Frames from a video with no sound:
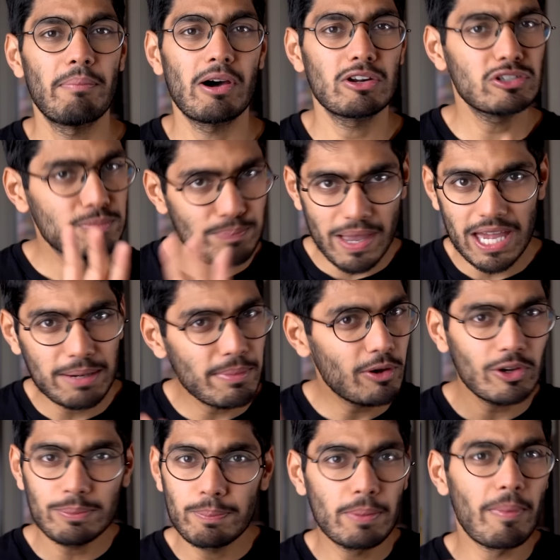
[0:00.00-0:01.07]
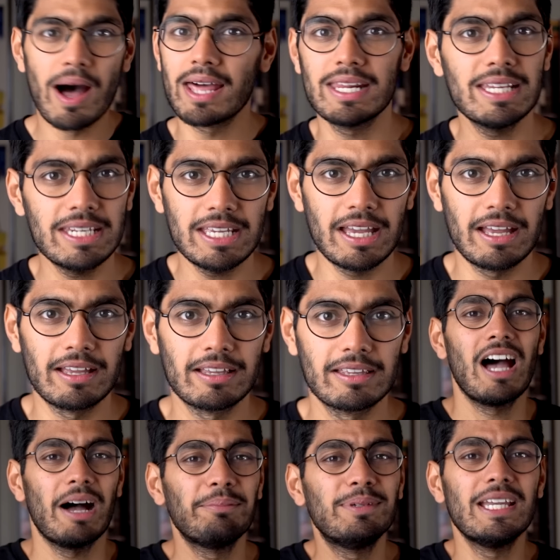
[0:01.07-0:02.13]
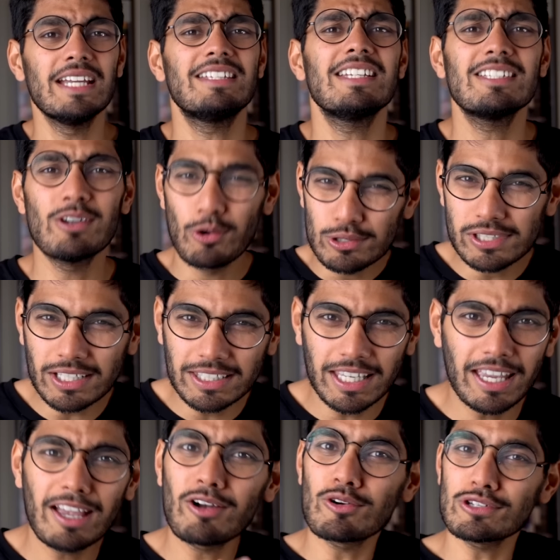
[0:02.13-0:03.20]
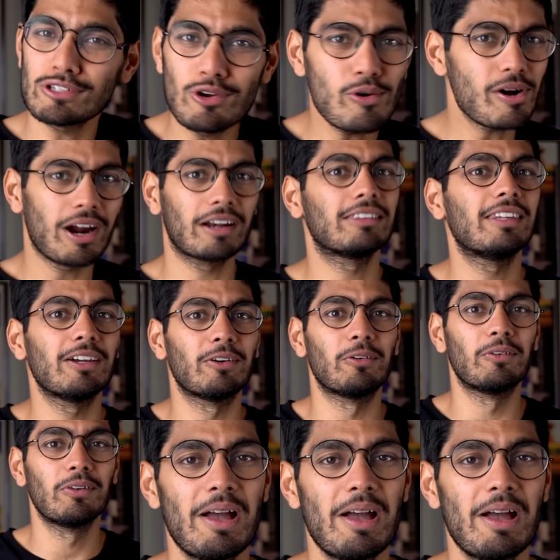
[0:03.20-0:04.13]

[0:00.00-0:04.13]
पर उस पैर में कोई बीमारी नहीं है अब ये चीज़ हो सकती है कि कुछ लोग करते हो